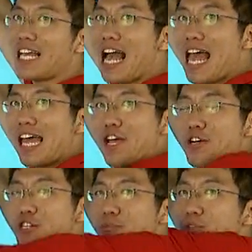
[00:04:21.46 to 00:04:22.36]
一看，
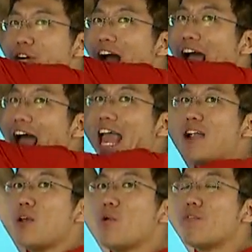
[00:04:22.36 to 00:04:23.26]
是不是就是海海
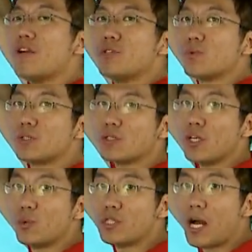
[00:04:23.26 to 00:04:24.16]
六分钟走的
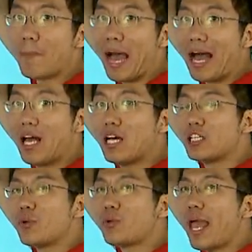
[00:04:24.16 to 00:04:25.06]
路程吧？对，
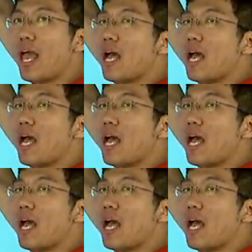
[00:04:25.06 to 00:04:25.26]
对不对？